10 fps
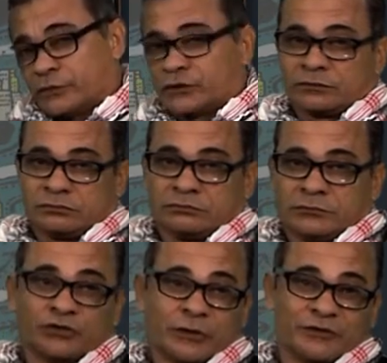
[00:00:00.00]
Bueno,
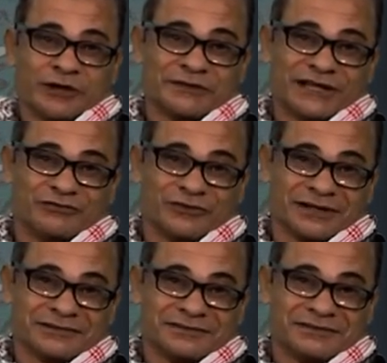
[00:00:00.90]
eso también es una
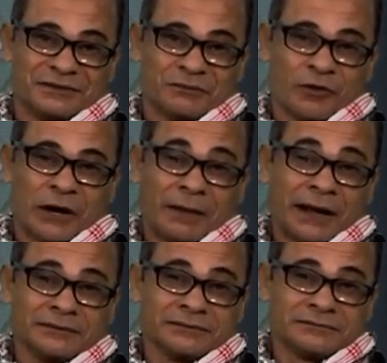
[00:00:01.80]
metáfora, porque
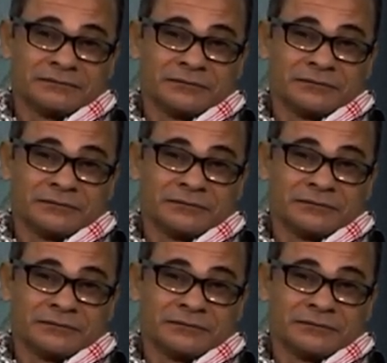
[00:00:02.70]
pan